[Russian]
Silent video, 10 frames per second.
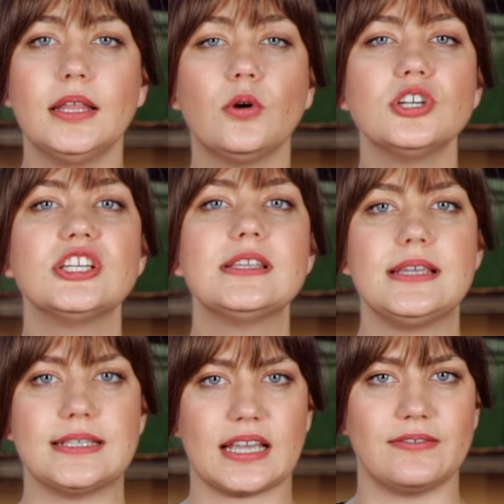Такой же
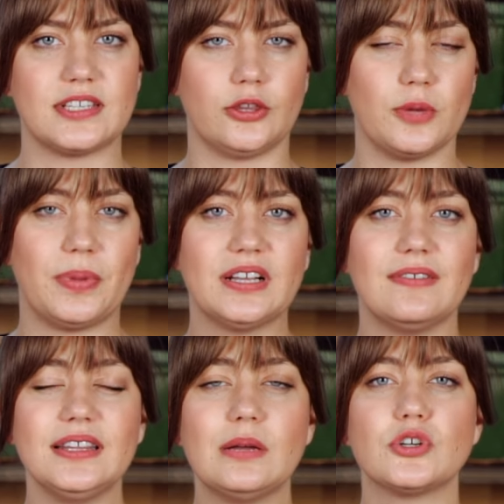низкой высотой
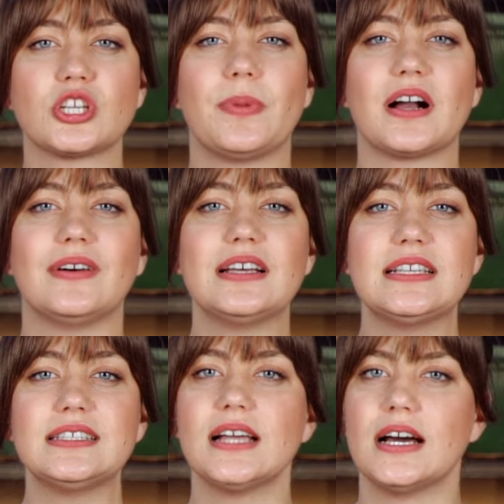подхвата может
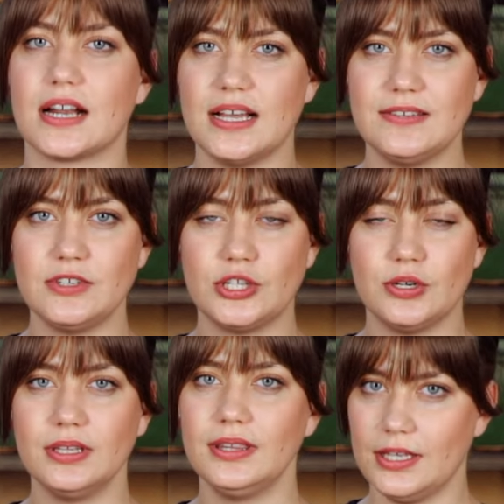похвастаться разве
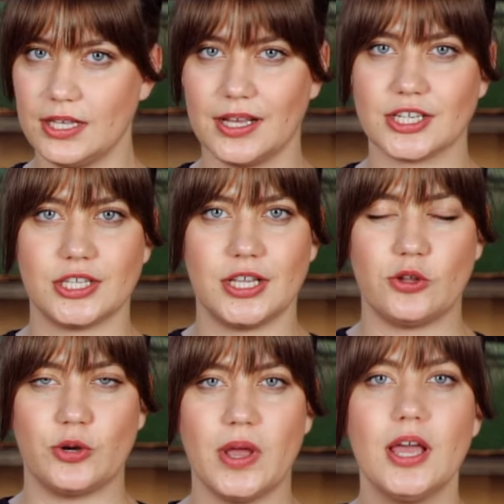что такелажный
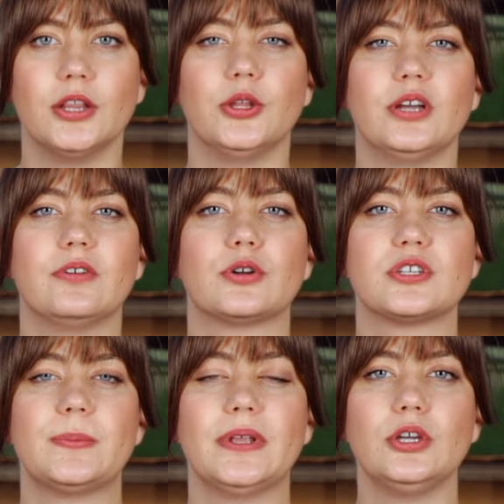лом, но его
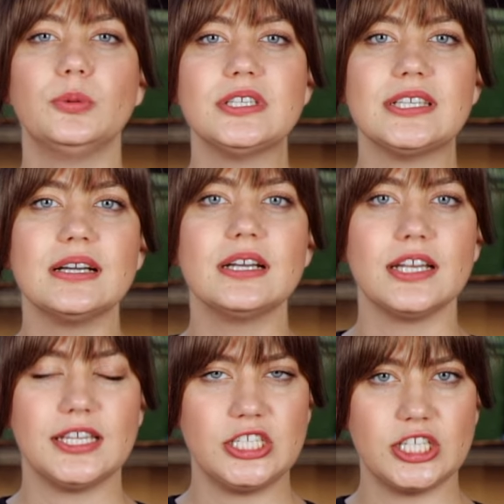грузоподъемность
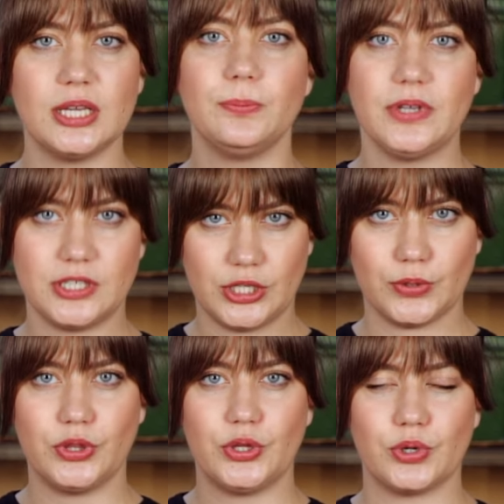ограничена
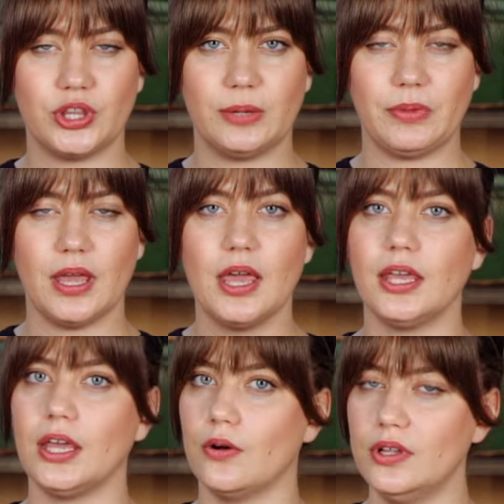5 тоннами,
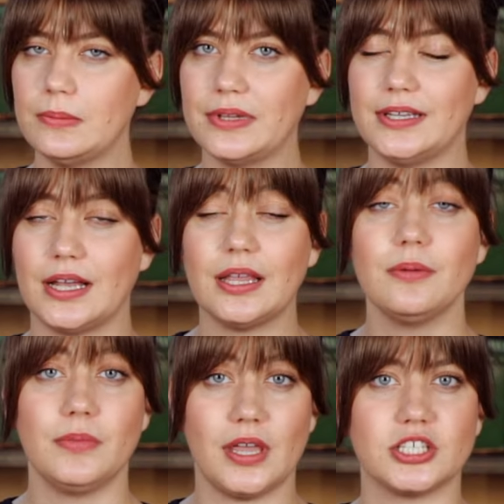и он обладает
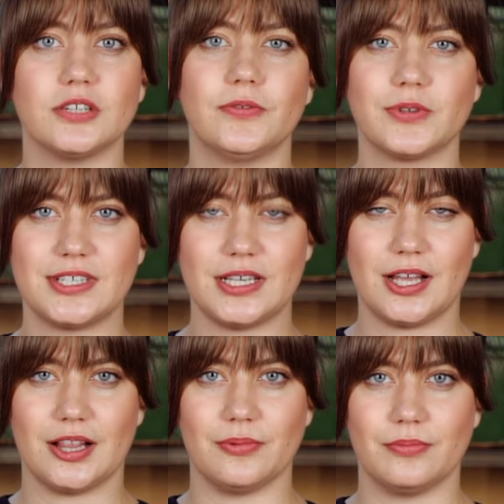меньшим
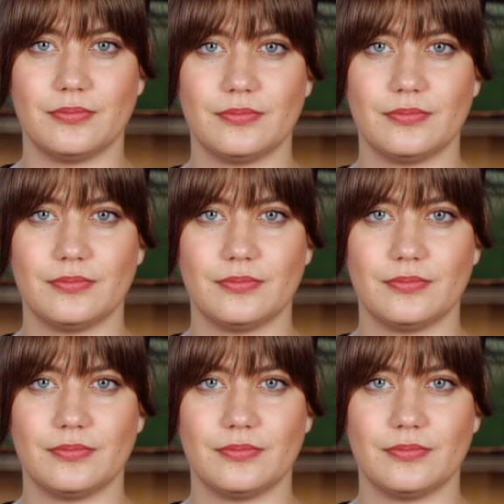функционалом.